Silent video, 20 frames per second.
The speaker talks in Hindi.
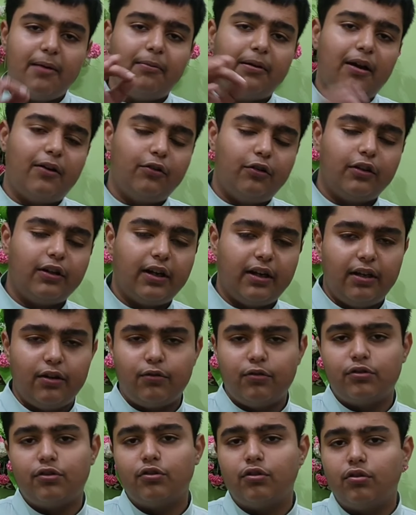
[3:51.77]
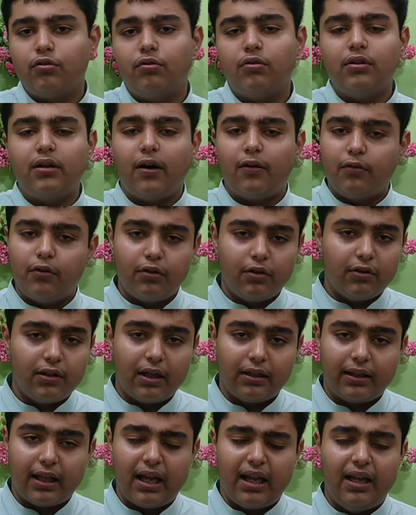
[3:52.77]
ऐप डाउनलोड करें कुछ तो डाउनलोड हो
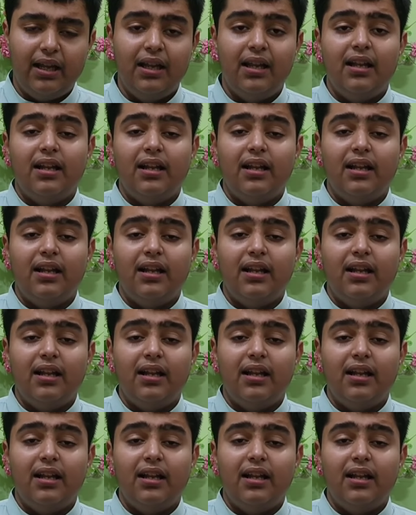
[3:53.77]
जाता है